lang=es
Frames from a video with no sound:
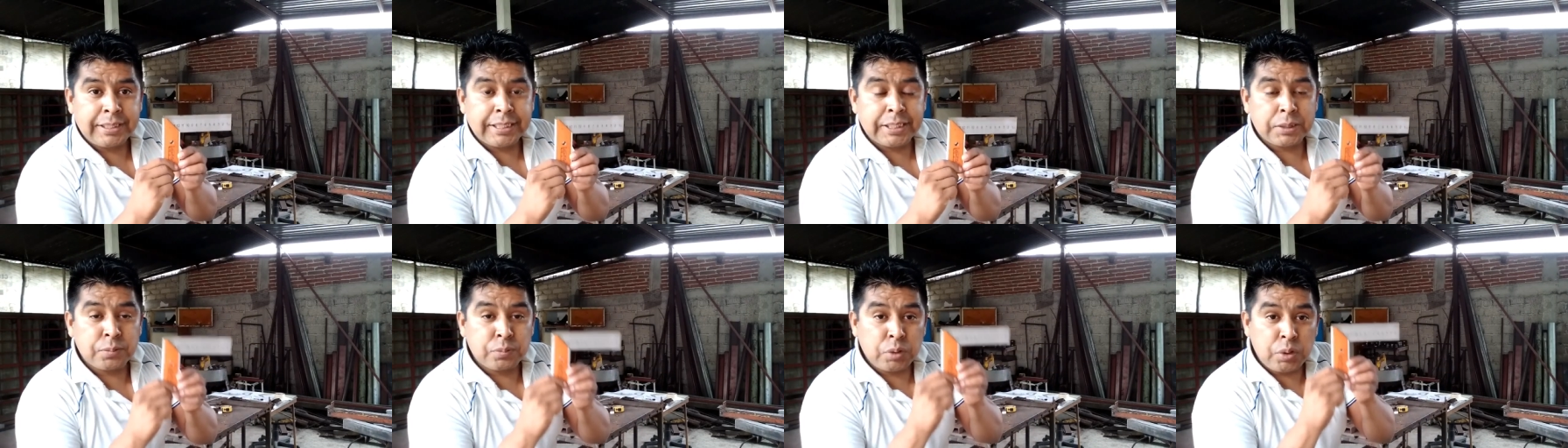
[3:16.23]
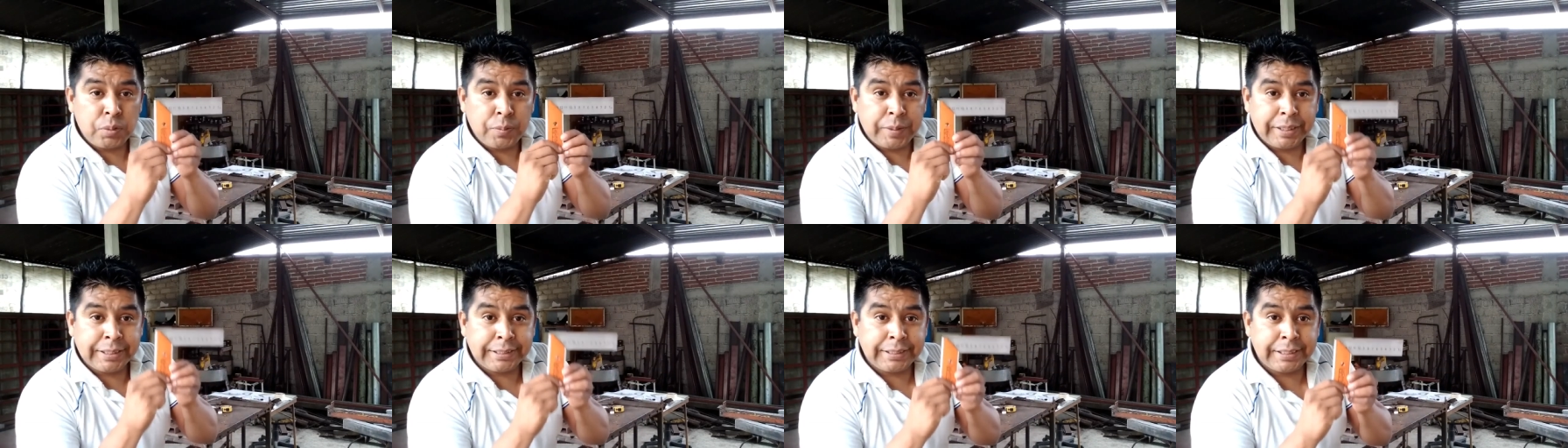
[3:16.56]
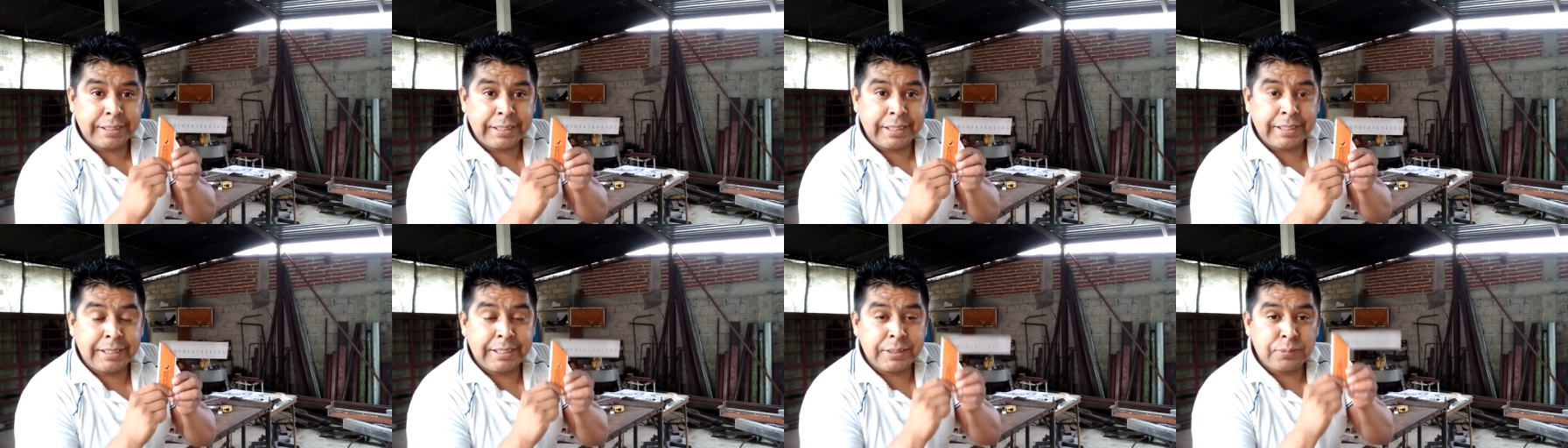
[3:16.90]
es muy
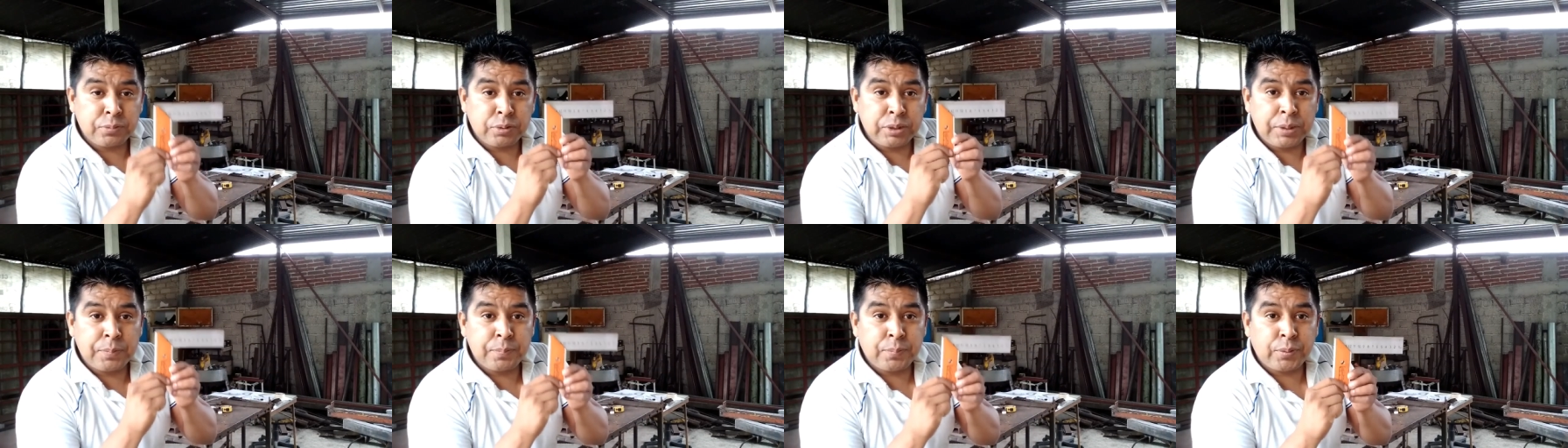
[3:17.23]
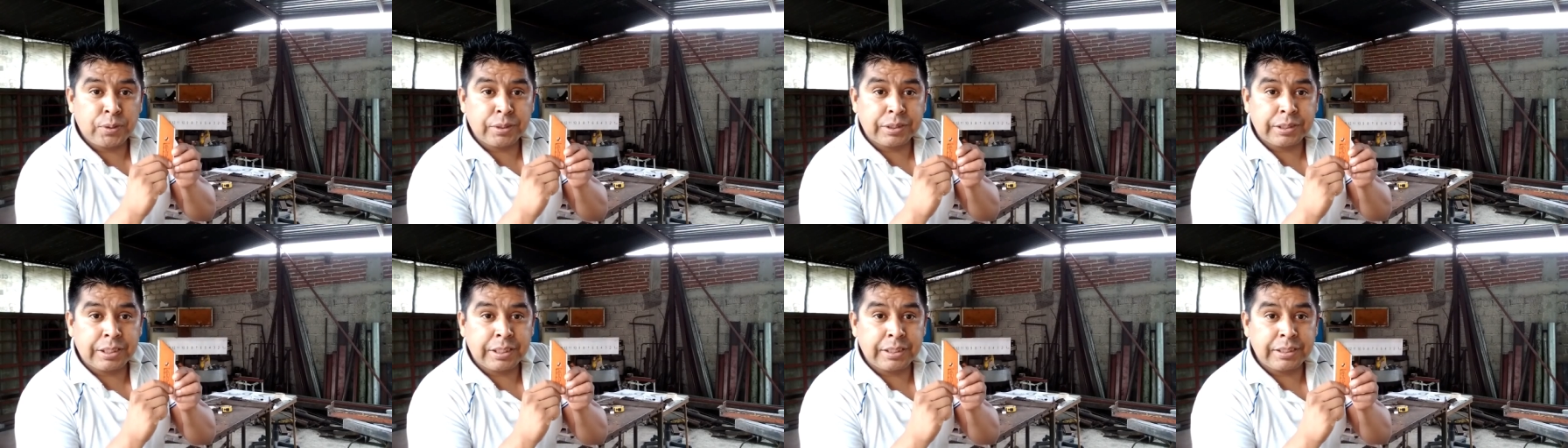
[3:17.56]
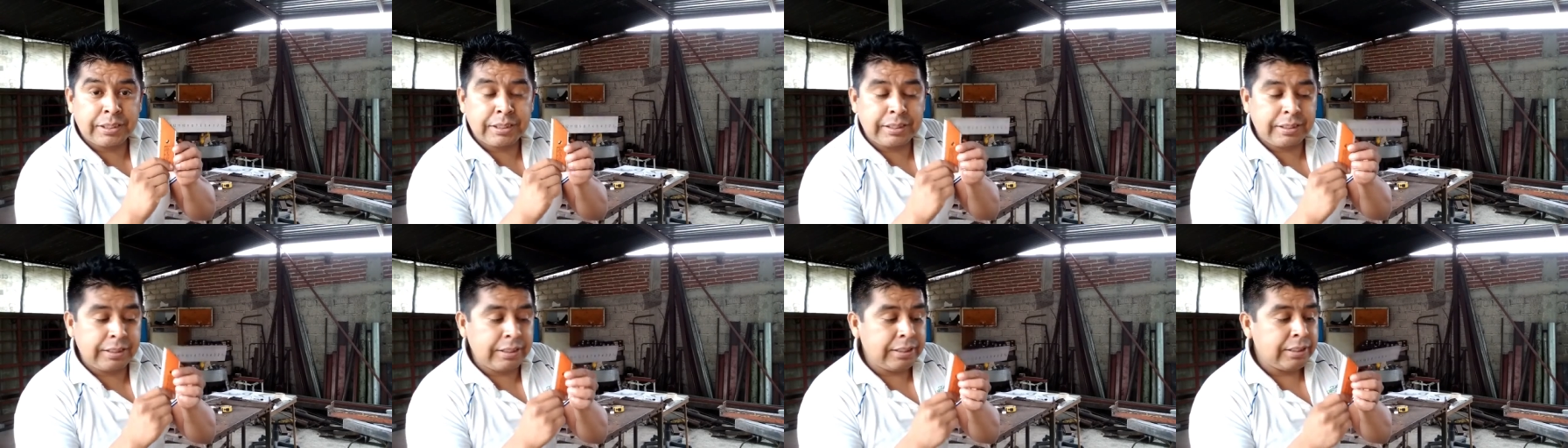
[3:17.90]
básica y es muy
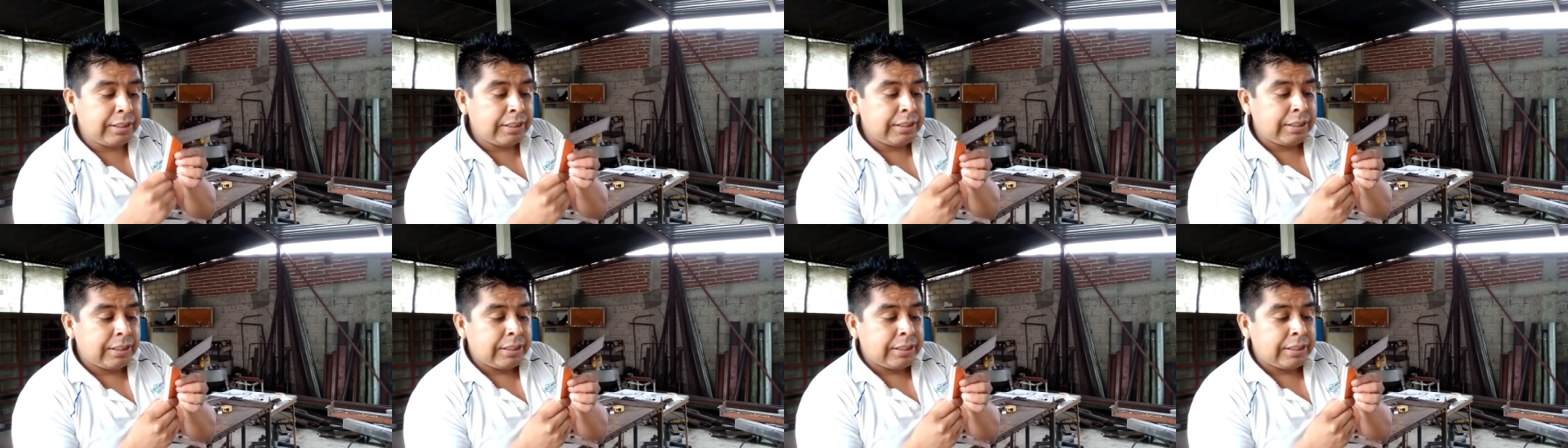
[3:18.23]
importante